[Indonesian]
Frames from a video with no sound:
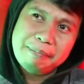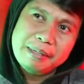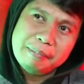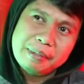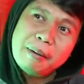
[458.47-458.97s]

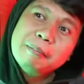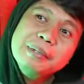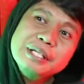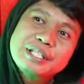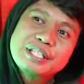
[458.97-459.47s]
apa dia
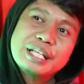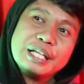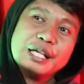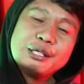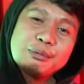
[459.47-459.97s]

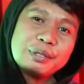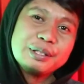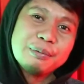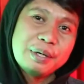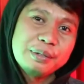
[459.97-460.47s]
mistis
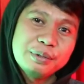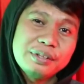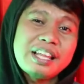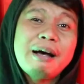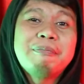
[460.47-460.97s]
begitu
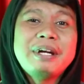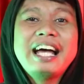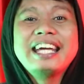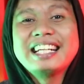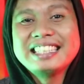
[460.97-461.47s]
begitu tapi
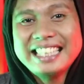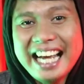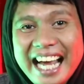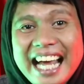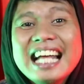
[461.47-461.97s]

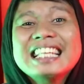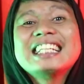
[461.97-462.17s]
akhirnya